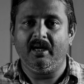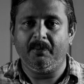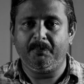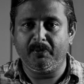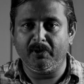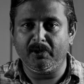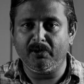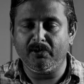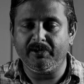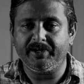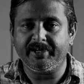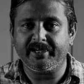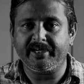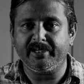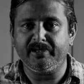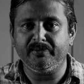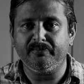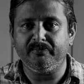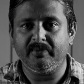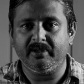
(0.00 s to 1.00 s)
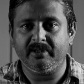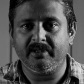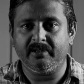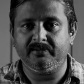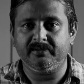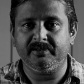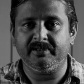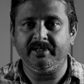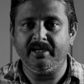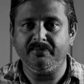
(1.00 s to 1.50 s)
அப்பல்லோ அறிக்கையும்
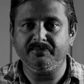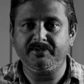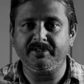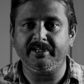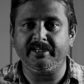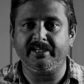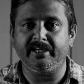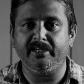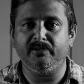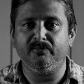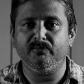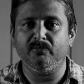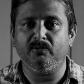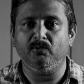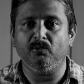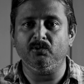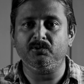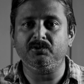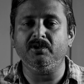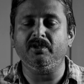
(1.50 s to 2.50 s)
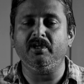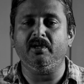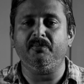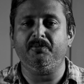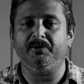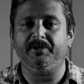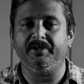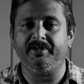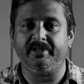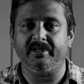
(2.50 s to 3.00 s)
அதாவது எய்ம்ஸ் அறிக்கையும் ஒத்து தான்
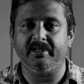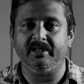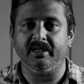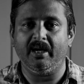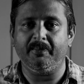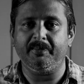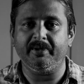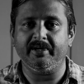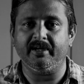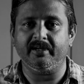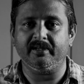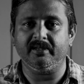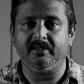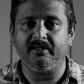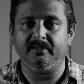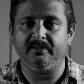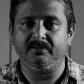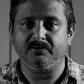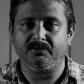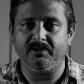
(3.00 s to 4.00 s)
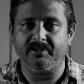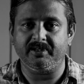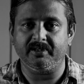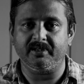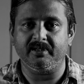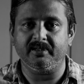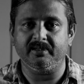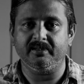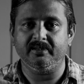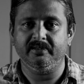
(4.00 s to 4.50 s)
போயிருக்கு அப்படிங்கிறது தான்
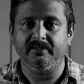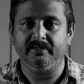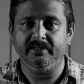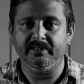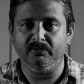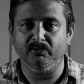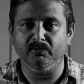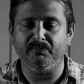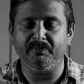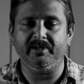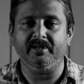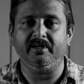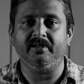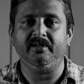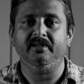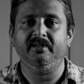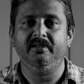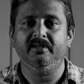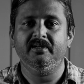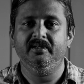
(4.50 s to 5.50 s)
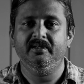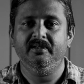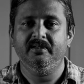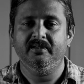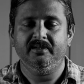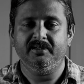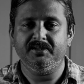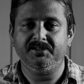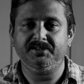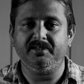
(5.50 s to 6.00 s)
சொல்லிட்டுருக்காரு இது உண்மையா
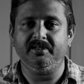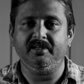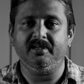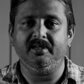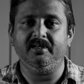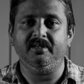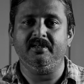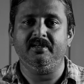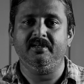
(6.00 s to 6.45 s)
நிச்சயம் இல்லை